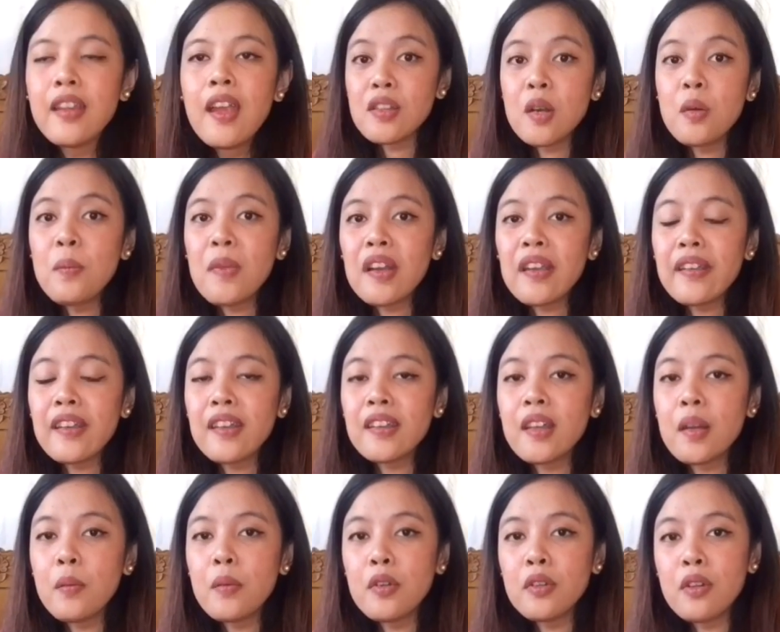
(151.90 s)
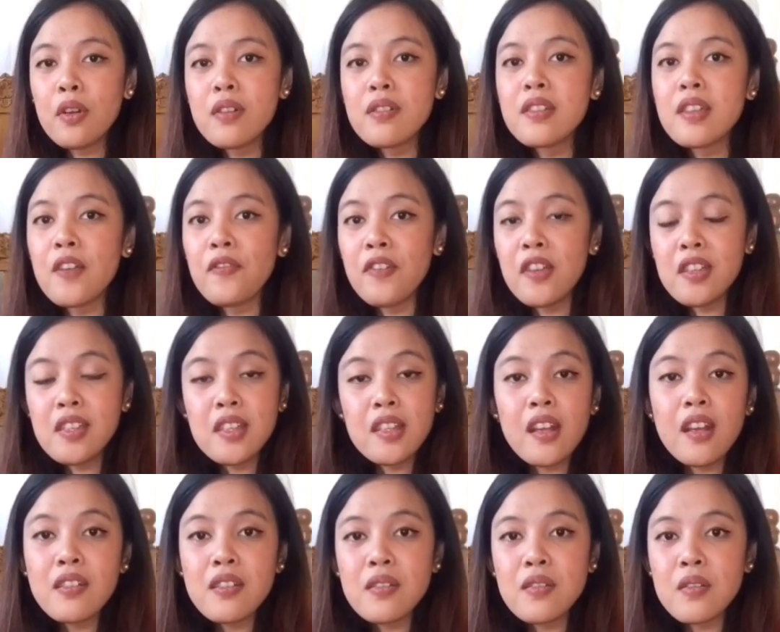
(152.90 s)
So, makikita mo doon sa
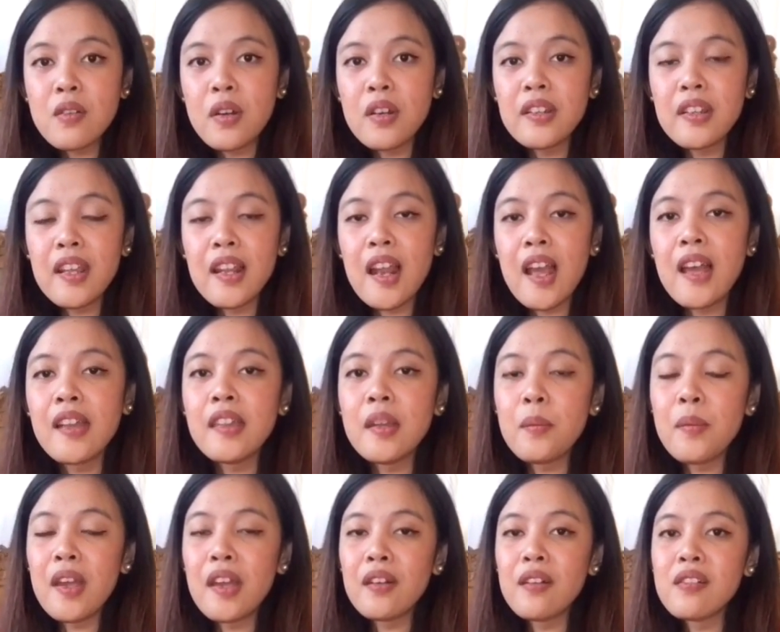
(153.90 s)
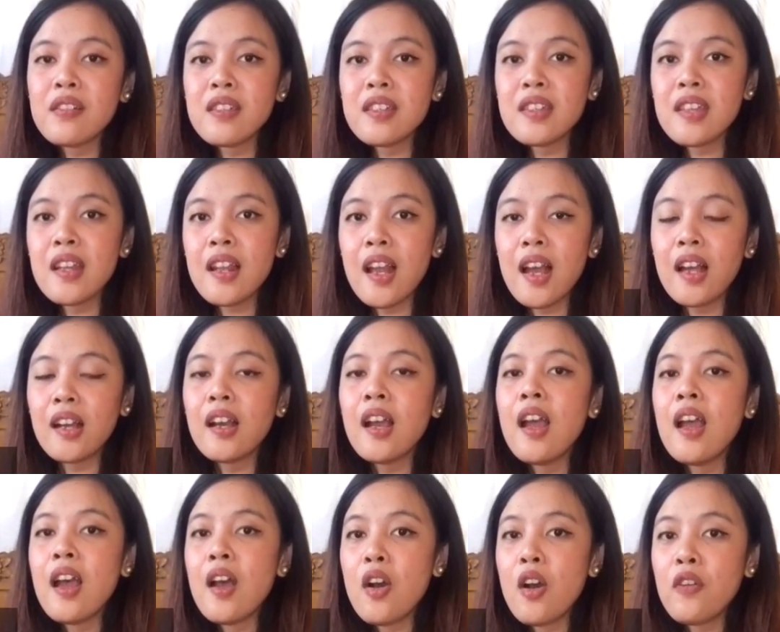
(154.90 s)
physical store nila na meron silang
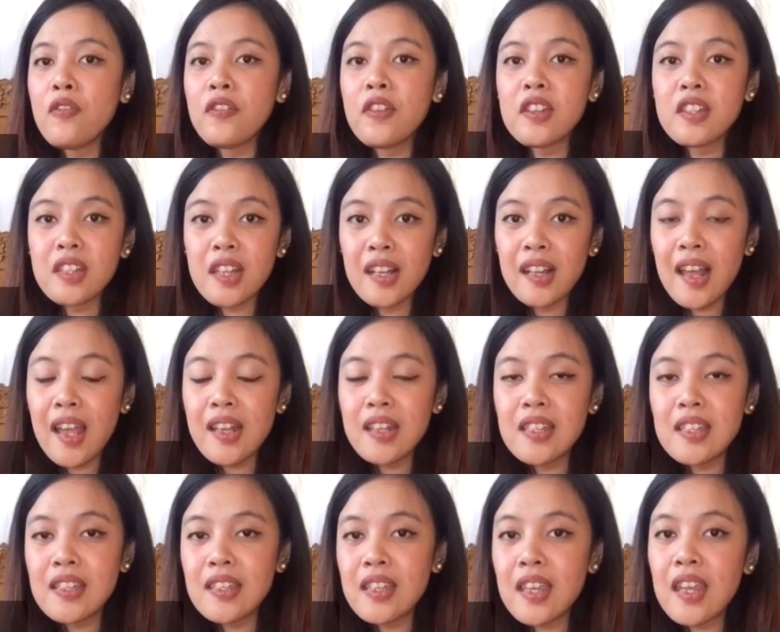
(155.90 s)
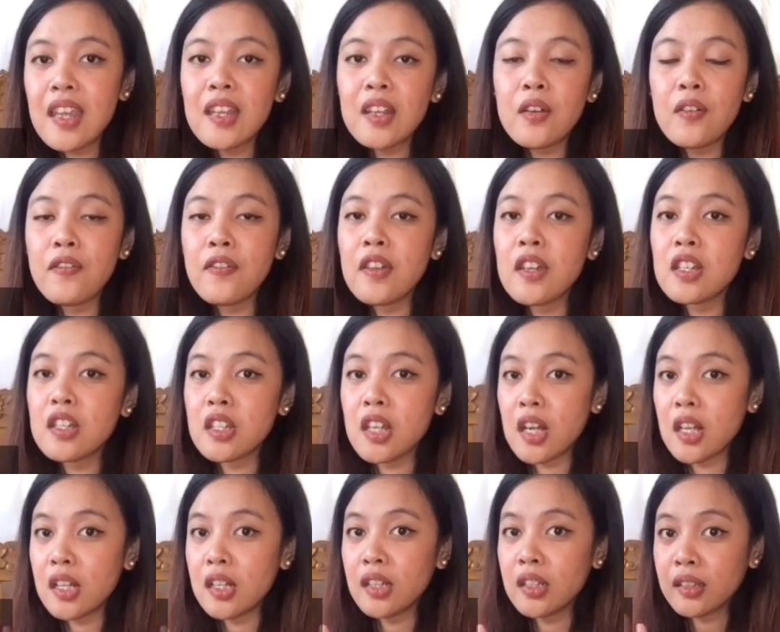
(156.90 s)
official light stick,
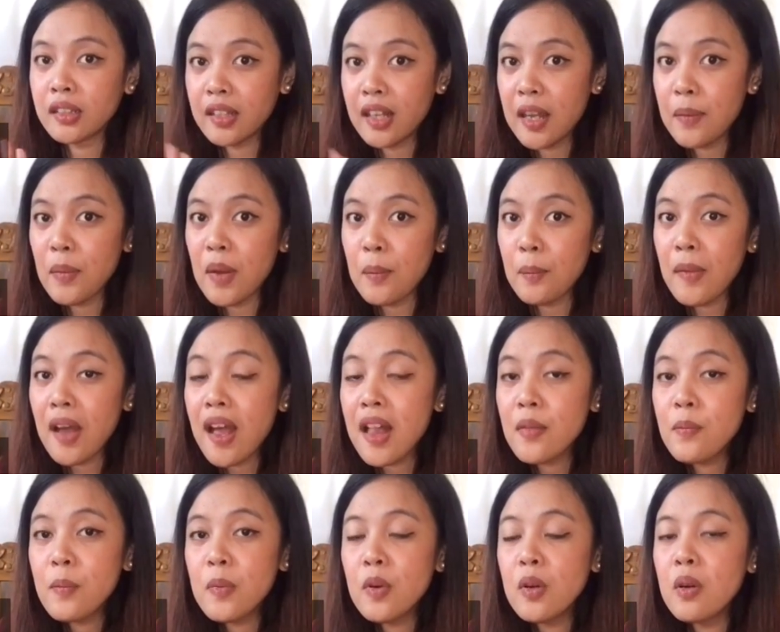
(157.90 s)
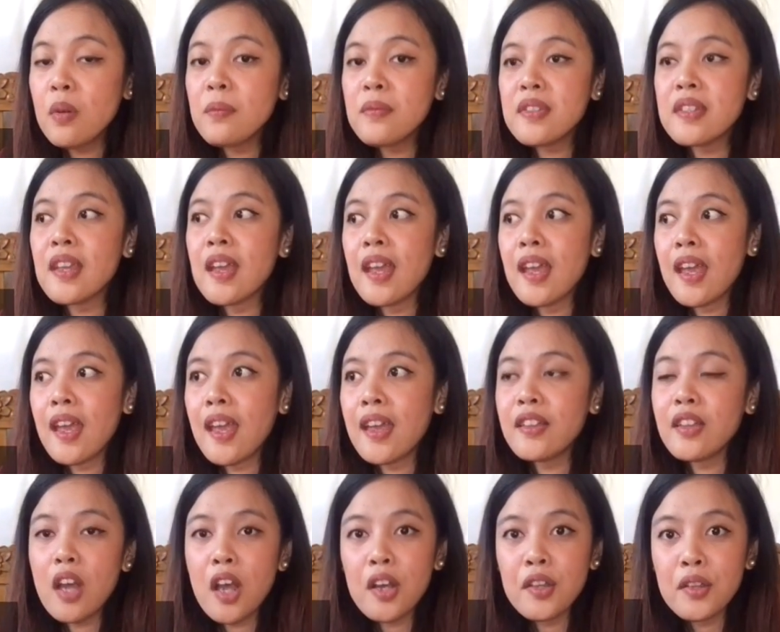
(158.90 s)
official K-pop albums,
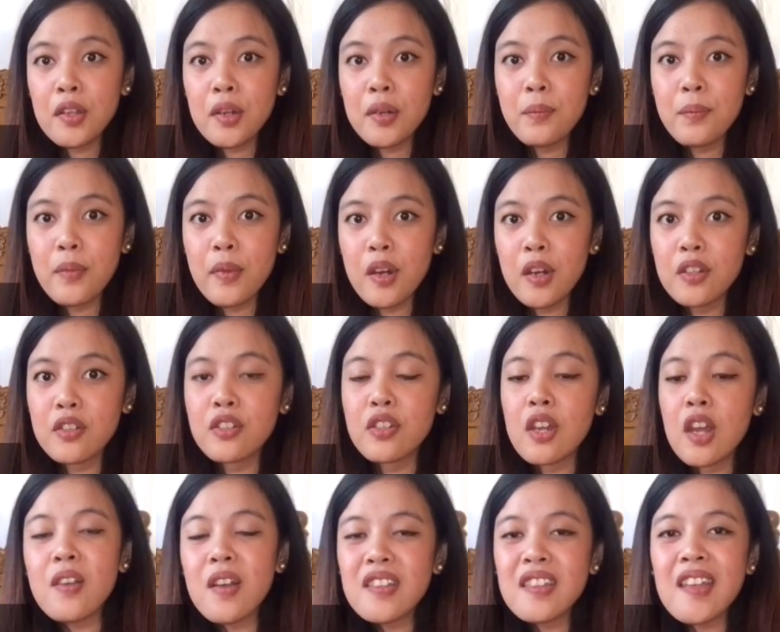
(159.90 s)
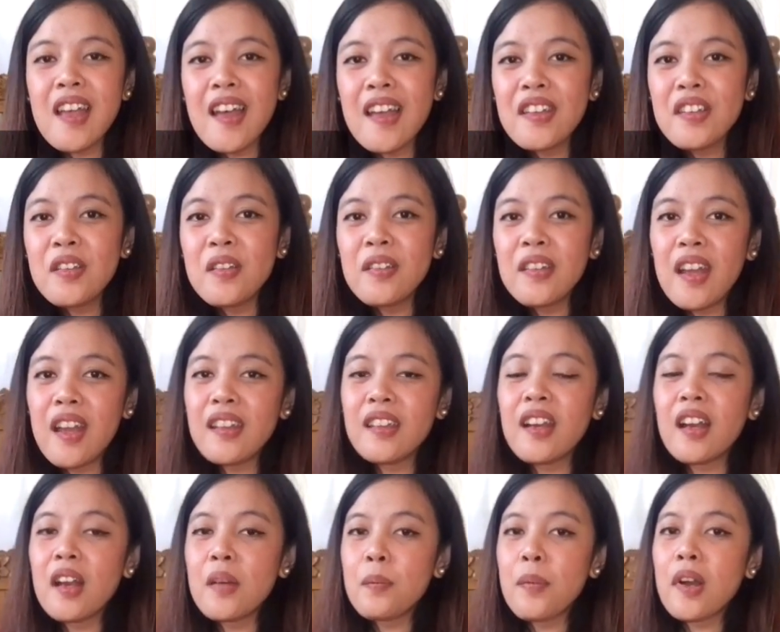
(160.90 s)
and other merch. So, asahan nyo na
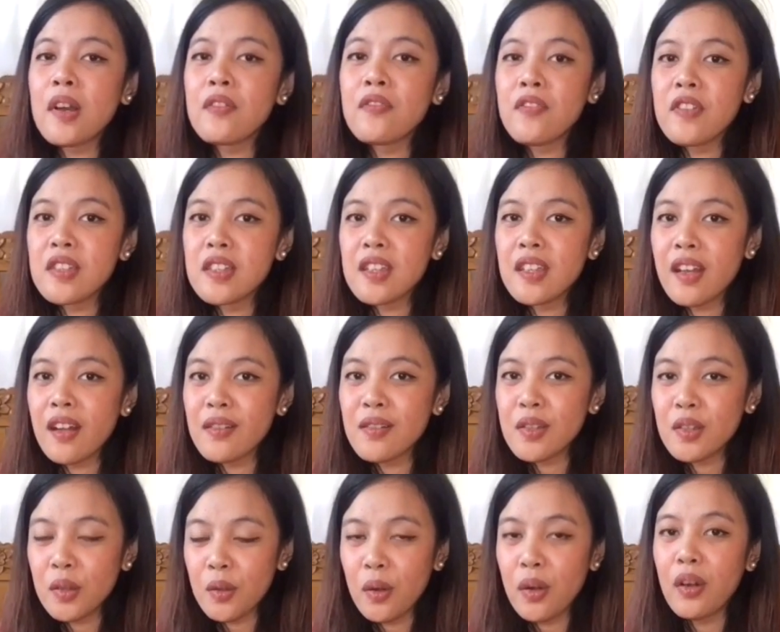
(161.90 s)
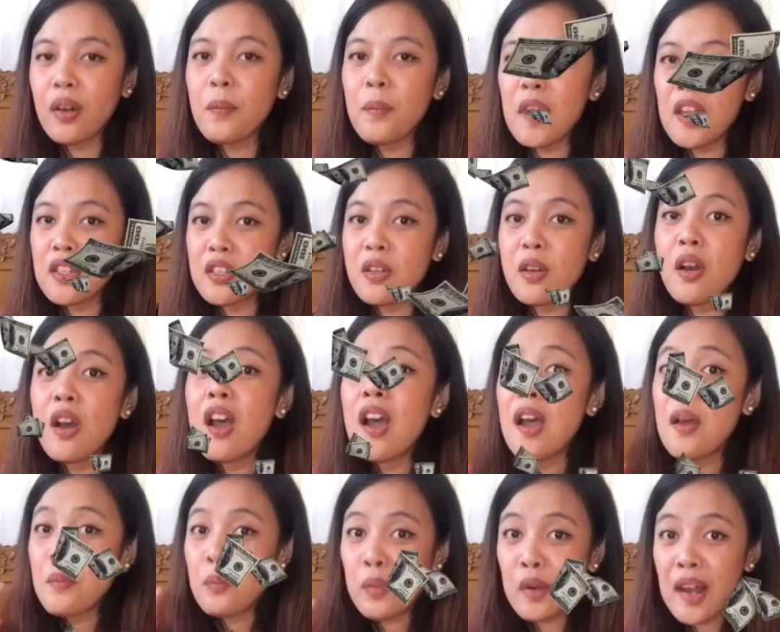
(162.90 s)
na kapag physical store, medyo
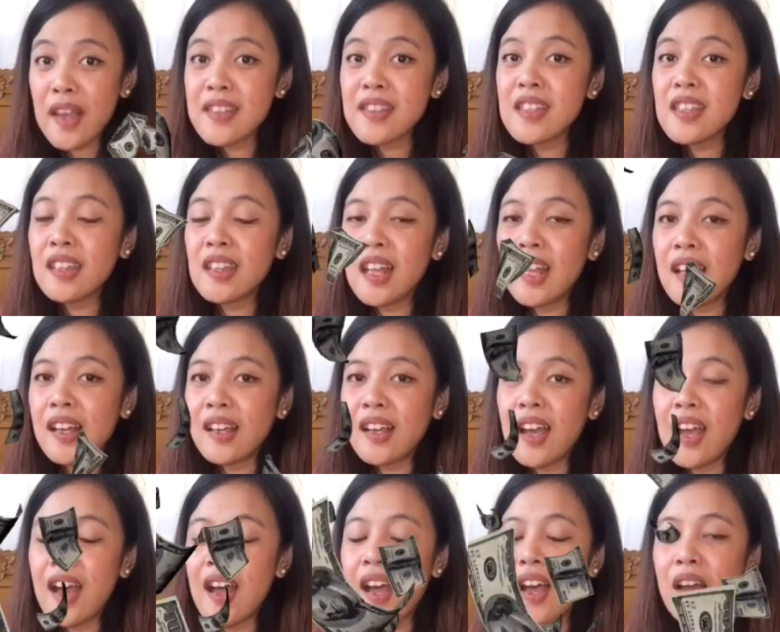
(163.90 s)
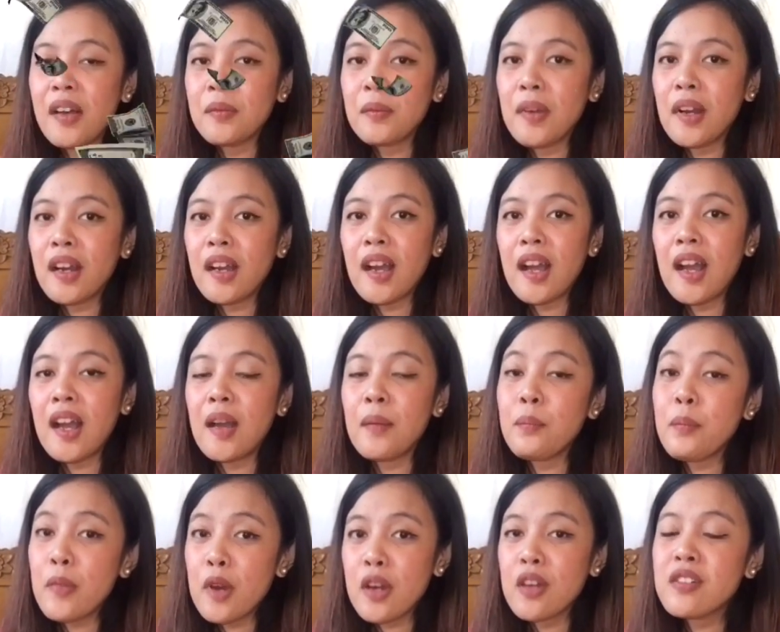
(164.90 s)
pricey talaga ang mga
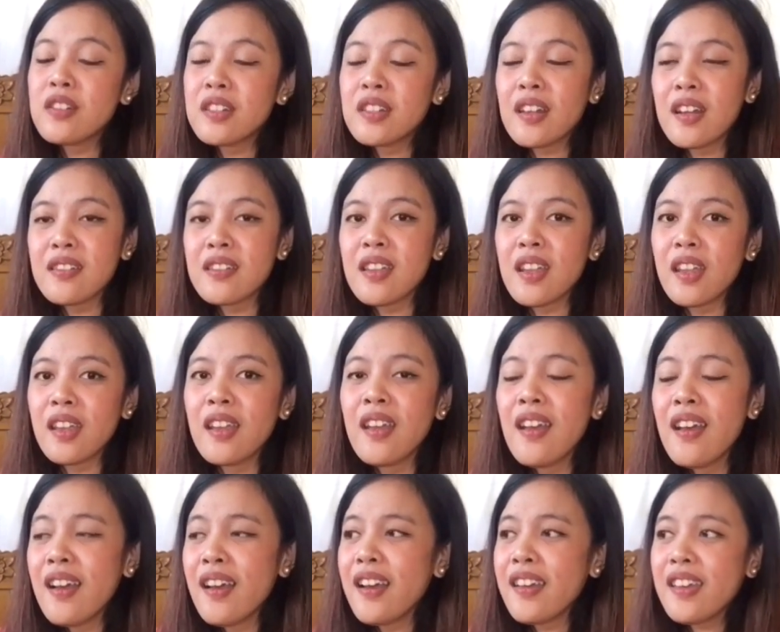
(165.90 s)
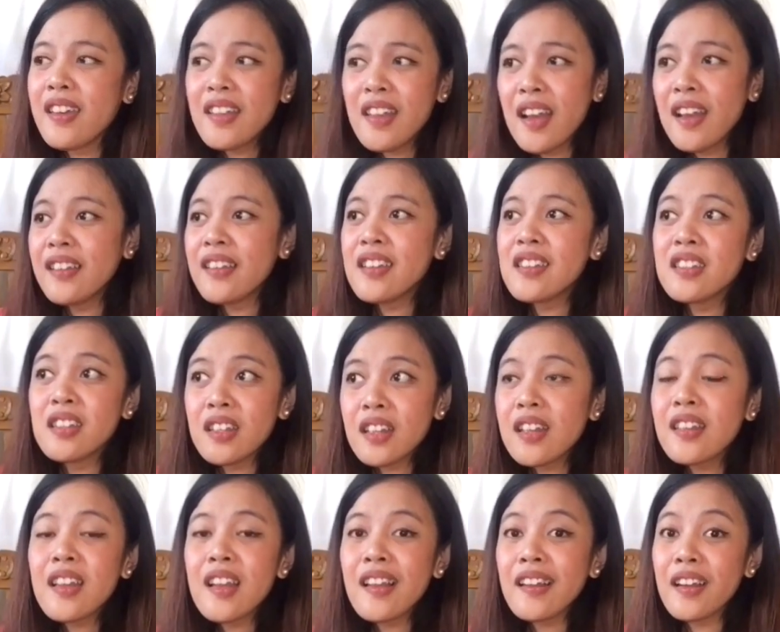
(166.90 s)
merch kasi, ayun na,
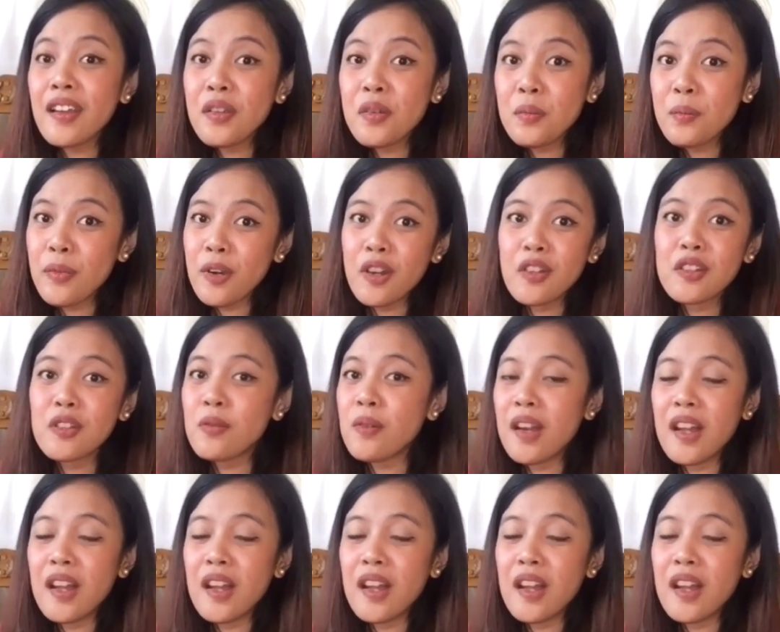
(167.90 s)
nandyan na talaga yung merch.